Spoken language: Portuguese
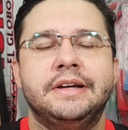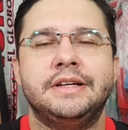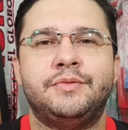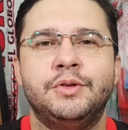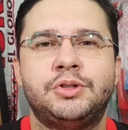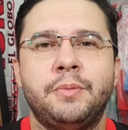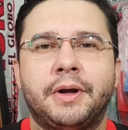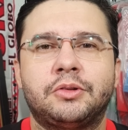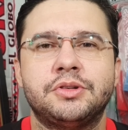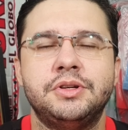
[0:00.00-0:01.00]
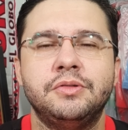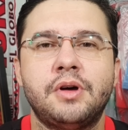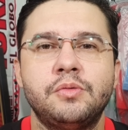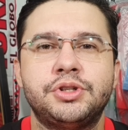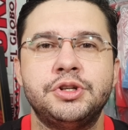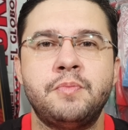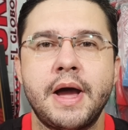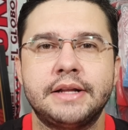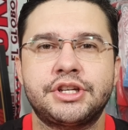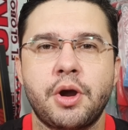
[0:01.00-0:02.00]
Esse vídeo tem patrocínio da 1xBet,